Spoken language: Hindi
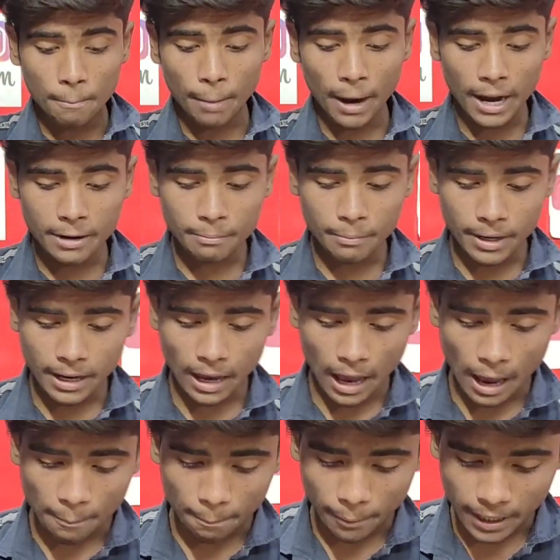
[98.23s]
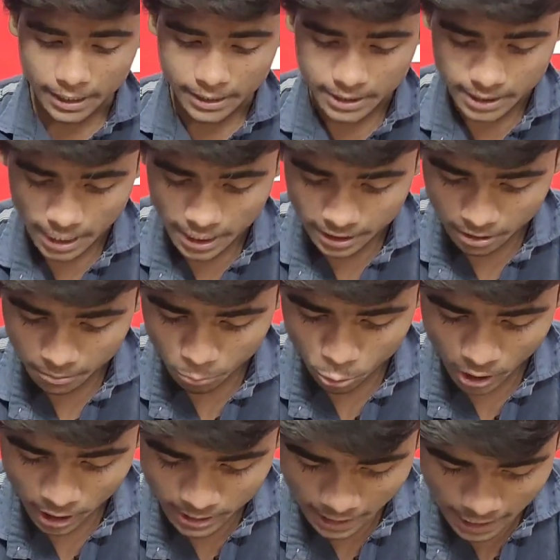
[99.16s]
भाई मैं अपना चैनल
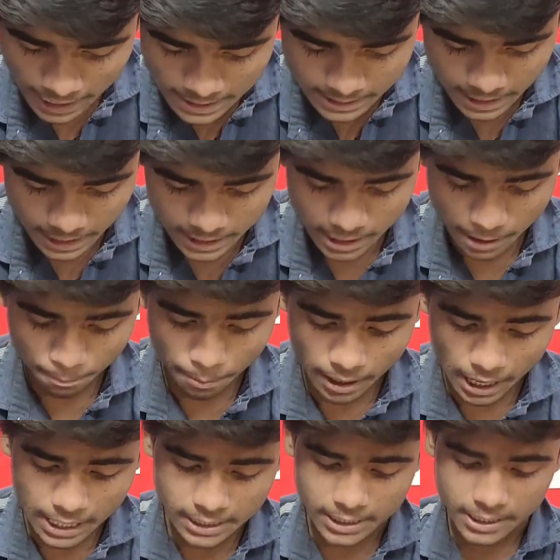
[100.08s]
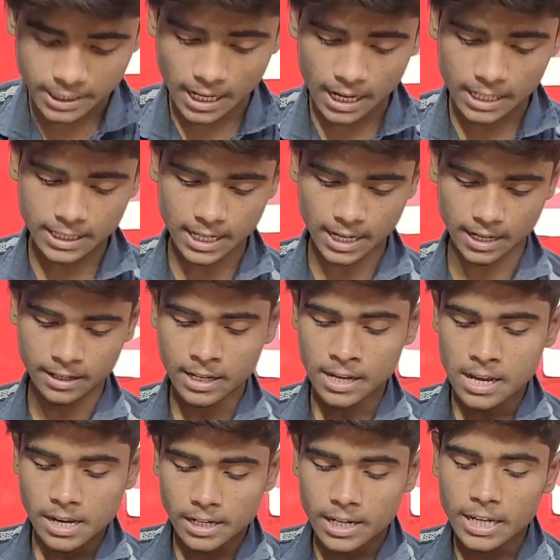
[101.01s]
मोनेटाइज के लिए अप्लाई किया था
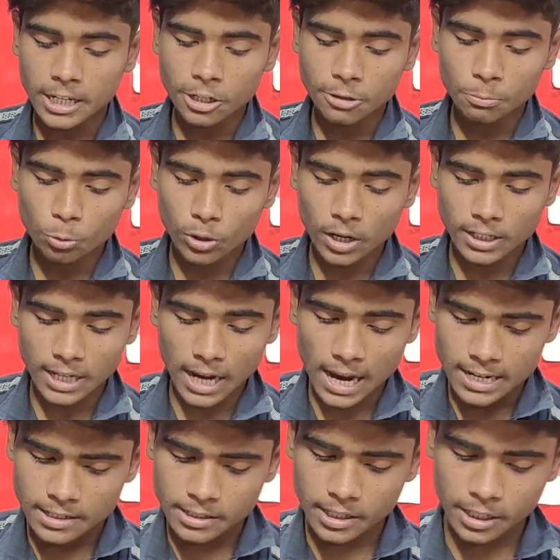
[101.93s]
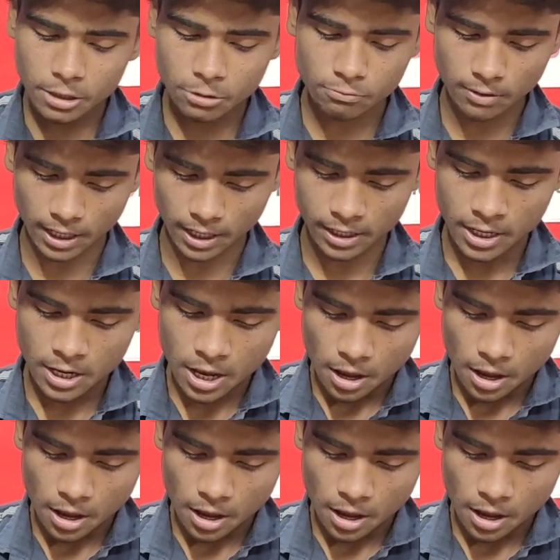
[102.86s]
लेकिन मोनेटाइज नहीं हुआ